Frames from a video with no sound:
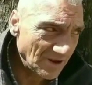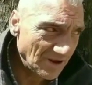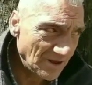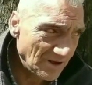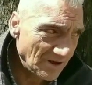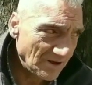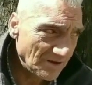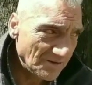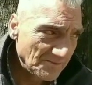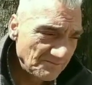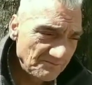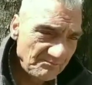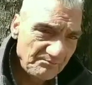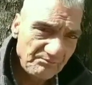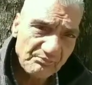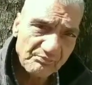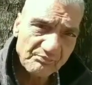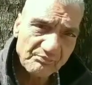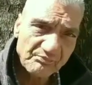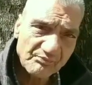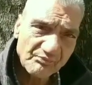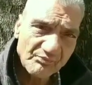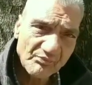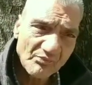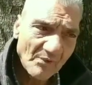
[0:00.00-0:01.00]
Kirada mı
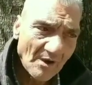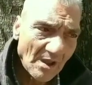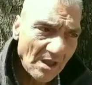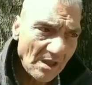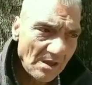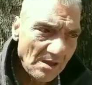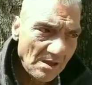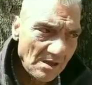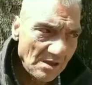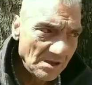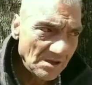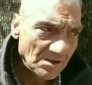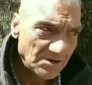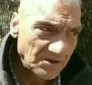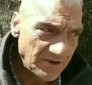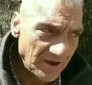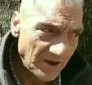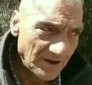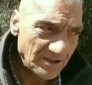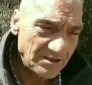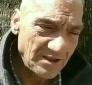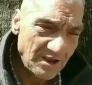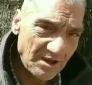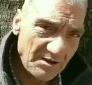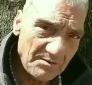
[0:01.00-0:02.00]
oturuyorsun? Kendi
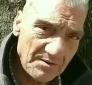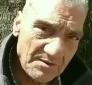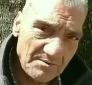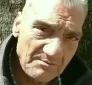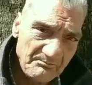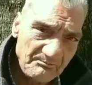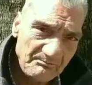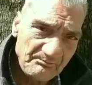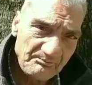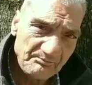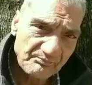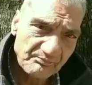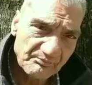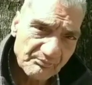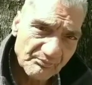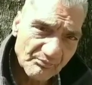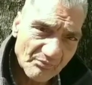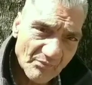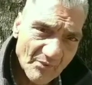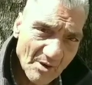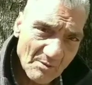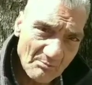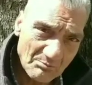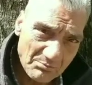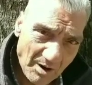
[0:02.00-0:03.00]
evim. Kendi
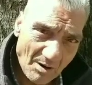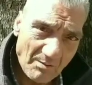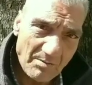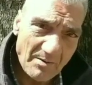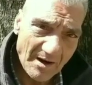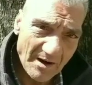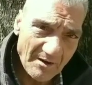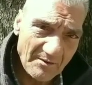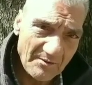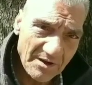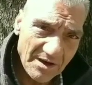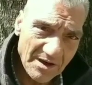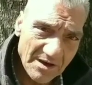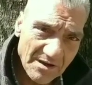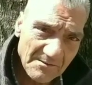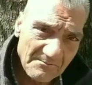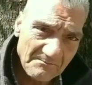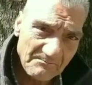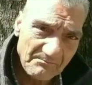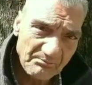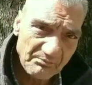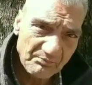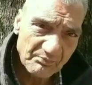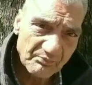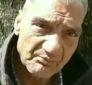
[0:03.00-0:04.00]
evindesin. Vallahi. Allah
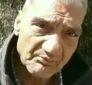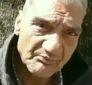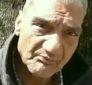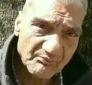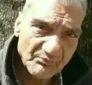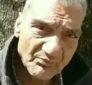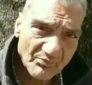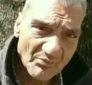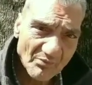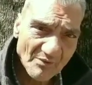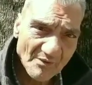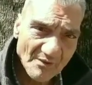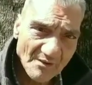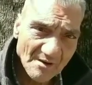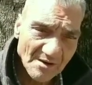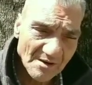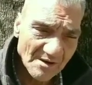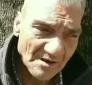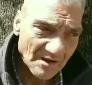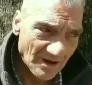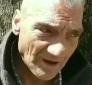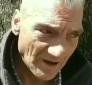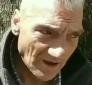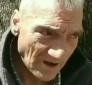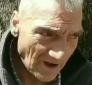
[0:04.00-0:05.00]
darlık sıkıntı
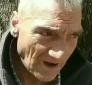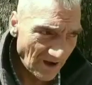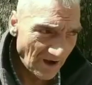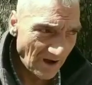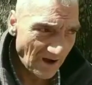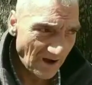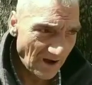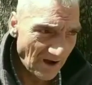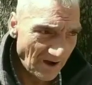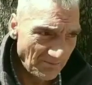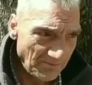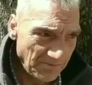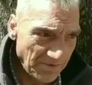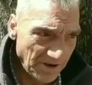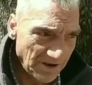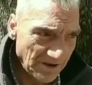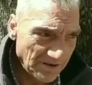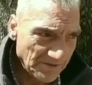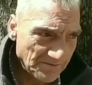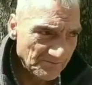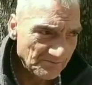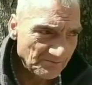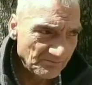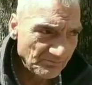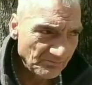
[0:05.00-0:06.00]
göstermesin diyeyim o
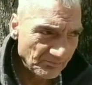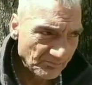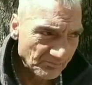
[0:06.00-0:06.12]
zaman.